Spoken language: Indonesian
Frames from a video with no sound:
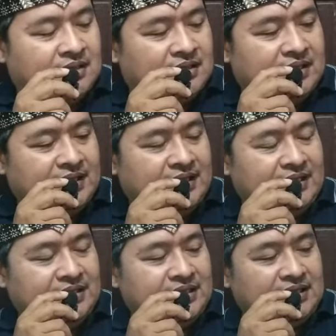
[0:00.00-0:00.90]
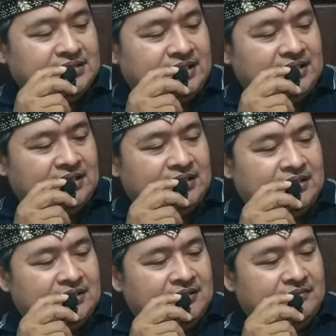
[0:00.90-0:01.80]
Eh, ini dari
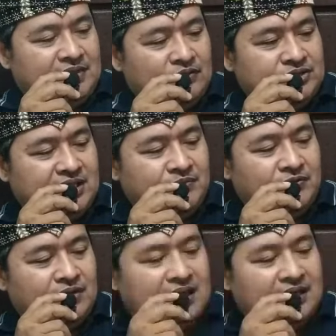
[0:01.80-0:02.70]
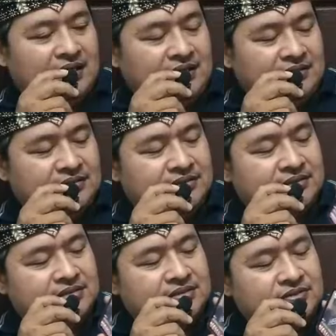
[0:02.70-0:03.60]
channel Manusia Plural ya.
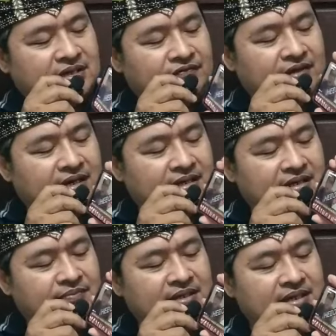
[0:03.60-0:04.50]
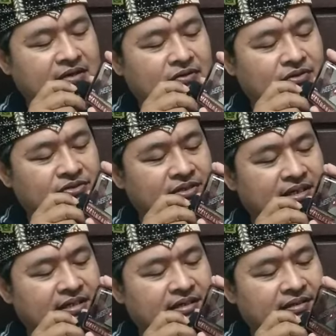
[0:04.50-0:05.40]
Sudah viral ini banyak yang nonton
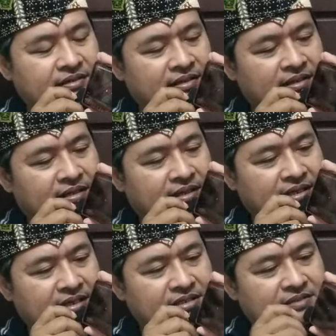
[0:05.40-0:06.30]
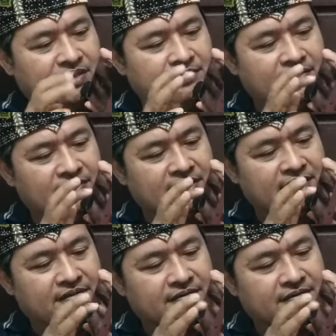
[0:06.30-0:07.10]
sudah ini. Kita simak berikut ini.